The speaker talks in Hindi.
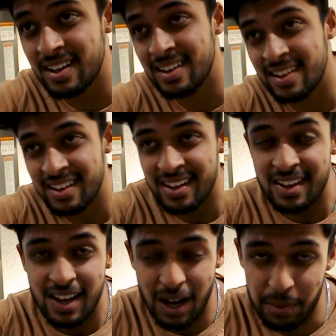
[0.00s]

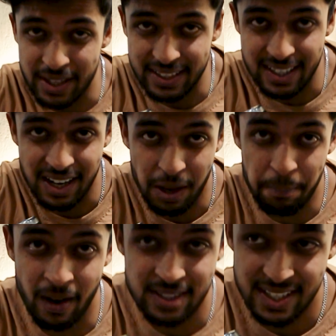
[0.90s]
अभी देखते हैं आगे
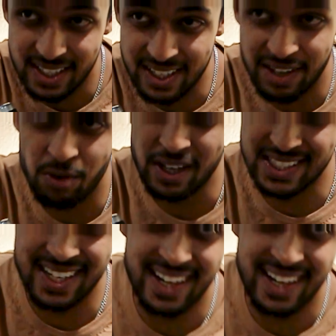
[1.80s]
पांच सेट करने वो कैसे